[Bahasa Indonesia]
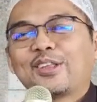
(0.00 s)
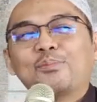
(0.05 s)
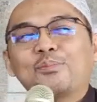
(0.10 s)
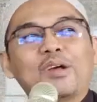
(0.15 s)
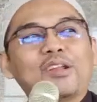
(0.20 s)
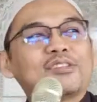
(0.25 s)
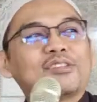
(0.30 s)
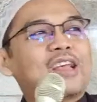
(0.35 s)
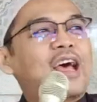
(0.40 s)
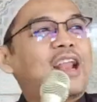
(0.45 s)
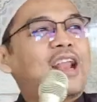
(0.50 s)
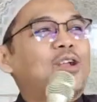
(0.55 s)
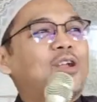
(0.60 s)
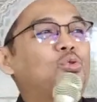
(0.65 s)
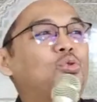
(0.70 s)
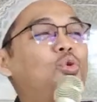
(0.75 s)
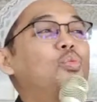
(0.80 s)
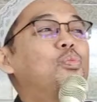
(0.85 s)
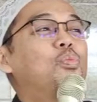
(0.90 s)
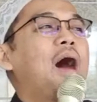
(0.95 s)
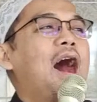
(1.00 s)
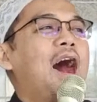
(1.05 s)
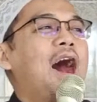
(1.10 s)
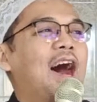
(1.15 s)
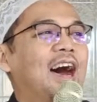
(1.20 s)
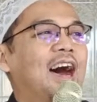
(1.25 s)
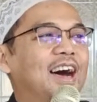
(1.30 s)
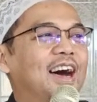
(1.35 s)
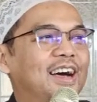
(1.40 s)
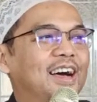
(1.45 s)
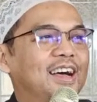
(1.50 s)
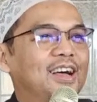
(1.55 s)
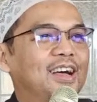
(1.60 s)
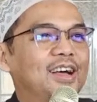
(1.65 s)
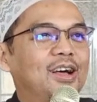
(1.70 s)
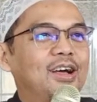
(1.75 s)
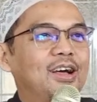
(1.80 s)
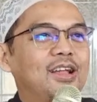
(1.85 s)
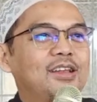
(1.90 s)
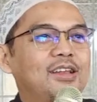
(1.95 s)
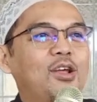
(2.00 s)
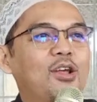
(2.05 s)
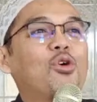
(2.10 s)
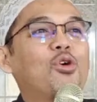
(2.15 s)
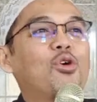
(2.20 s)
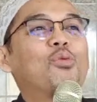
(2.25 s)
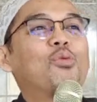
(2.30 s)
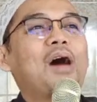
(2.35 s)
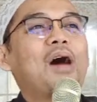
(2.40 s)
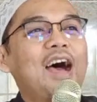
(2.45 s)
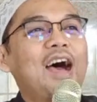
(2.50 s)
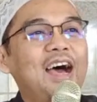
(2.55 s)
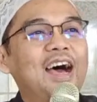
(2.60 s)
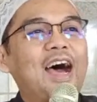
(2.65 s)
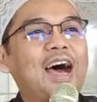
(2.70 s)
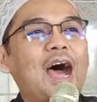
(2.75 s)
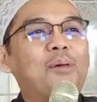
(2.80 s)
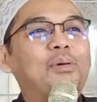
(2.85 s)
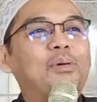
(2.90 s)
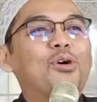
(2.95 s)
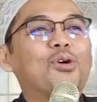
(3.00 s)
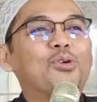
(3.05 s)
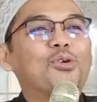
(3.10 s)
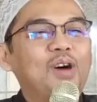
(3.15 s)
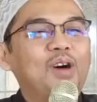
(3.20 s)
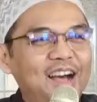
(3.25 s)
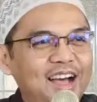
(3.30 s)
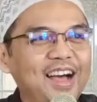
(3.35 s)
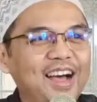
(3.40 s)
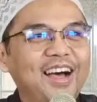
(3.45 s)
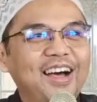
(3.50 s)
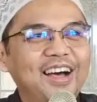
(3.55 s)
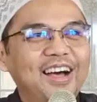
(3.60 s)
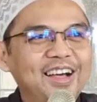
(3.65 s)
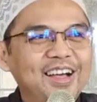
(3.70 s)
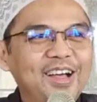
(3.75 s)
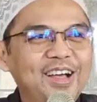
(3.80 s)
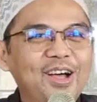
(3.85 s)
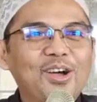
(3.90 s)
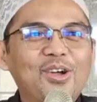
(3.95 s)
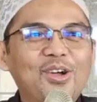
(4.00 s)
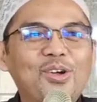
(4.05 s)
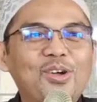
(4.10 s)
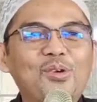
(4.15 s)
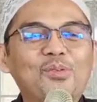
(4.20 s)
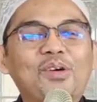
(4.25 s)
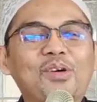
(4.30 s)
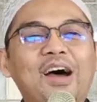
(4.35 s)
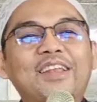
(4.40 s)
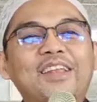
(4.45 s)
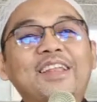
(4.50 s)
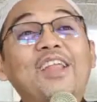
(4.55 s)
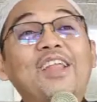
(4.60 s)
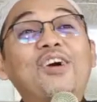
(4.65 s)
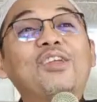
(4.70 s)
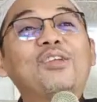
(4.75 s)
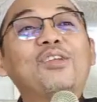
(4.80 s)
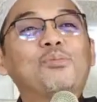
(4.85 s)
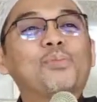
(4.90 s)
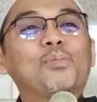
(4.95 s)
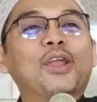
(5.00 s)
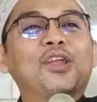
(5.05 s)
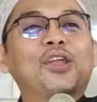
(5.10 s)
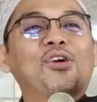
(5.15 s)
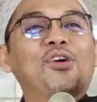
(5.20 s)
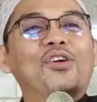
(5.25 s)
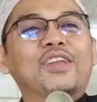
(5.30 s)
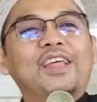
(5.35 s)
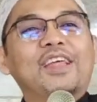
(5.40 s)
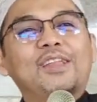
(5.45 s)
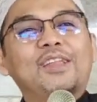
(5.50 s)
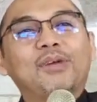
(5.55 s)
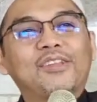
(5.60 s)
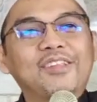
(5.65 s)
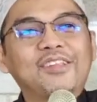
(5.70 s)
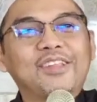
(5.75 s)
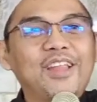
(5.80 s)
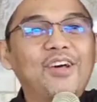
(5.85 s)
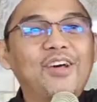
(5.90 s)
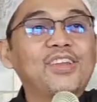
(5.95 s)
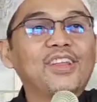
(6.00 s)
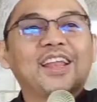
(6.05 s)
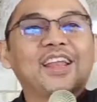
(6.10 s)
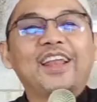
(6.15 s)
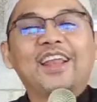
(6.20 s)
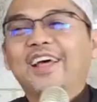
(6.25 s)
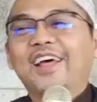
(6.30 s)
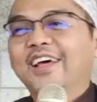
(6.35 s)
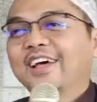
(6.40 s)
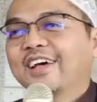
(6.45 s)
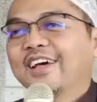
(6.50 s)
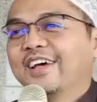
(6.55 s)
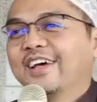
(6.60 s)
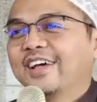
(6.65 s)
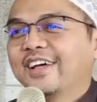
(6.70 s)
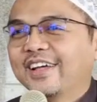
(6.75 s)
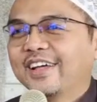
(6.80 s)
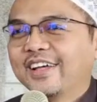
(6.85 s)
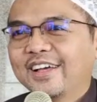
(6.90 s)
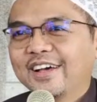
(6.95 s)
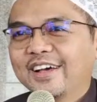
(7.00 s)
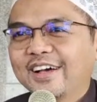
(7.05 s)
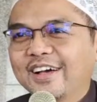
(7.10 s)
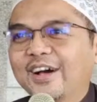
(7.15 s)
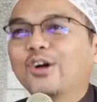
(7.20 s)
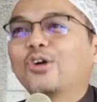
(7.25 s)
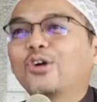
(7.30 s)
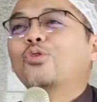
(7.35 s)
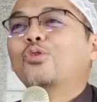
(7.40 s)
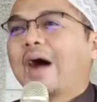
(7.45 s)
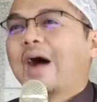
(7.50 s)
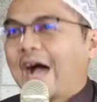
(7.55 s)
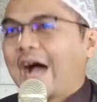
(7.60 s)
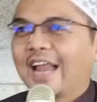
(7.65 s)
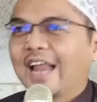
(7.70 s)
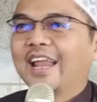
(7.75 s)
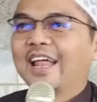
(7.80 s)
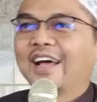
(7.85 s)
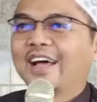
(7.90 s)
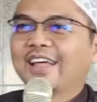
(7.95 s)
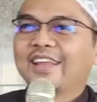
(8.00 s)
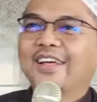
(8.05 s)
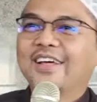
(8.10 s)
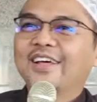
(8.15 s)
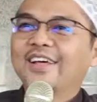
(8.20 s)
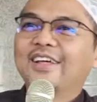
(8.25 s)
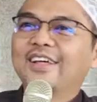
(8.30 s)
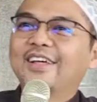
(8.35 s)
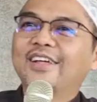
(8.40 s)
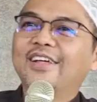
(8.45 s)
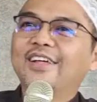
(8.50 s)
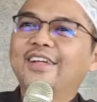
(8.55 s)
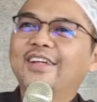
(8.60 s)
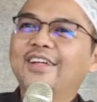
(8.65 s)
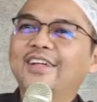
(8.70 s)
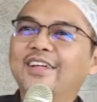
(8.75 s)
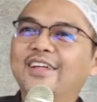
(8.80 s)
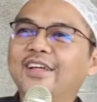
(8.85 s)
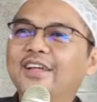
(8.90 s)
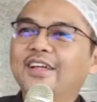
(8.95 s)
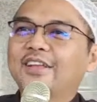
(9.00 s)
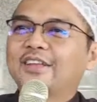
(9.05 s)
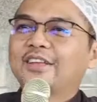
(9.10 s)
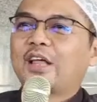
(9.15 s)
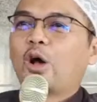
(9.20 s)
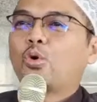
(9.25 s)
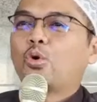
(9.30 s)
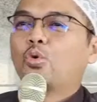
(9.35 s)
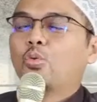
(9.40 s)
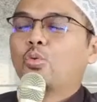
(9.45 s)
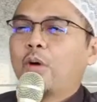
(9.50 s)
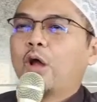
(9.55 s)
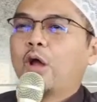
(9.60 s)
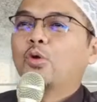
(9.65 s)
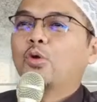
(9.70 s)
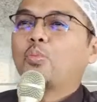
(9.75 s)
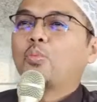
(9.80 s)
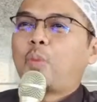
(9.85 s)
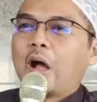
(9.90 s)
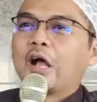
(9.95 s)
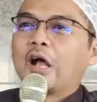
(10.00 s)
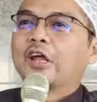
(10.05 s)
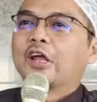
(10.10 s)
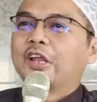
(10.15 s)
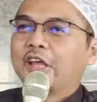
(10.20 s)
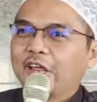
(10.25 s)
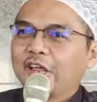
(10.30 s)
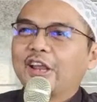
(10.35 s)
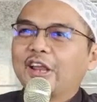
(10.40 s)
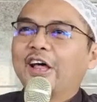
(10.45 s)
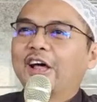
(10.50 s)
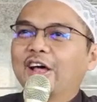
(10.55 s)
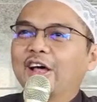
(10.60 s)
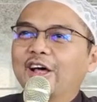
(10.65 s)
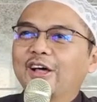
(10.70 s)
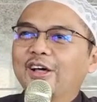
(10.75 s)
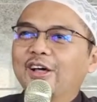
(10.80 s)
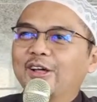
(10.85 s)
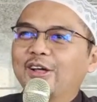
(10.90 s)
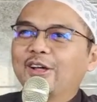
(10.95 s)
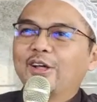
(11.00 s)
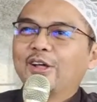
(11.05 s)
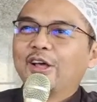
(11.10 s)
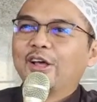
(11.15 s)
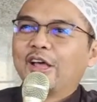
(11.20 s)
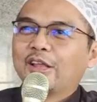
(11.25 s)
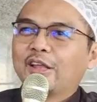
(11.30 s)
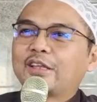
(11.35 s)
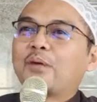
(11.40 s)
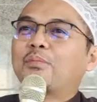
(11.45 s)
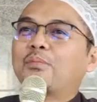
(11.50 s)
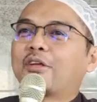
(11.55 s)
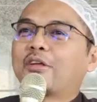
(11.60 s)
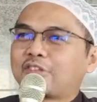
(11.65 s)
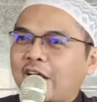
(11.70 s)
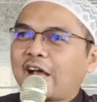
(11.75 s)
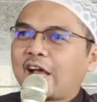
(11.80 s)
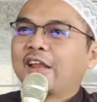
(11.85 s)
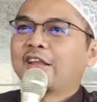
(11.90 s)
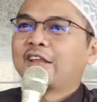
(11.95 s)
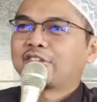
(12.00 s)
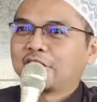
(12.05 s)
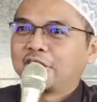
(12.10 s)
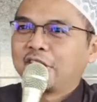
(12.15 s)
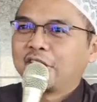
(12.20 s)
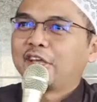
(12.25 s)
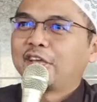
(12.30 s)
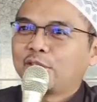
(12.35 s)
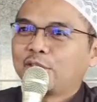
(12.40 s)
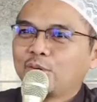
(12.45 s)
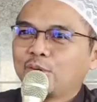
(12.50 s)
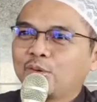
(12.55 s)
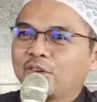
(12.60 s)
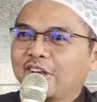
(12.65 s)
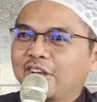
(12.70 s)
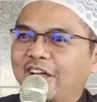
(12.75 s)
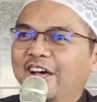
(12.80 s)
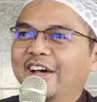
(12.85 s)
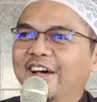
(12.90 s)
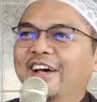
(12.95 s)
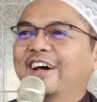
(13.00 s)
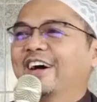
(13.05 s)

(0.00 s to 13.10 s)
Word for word: sebesar gubah nyawa gubah apa gubah gubah teh naon belenong teh di masjid naon karena ah, gubah lah gitu tak gubah numpang gede na eta mastakana segede gitu dah,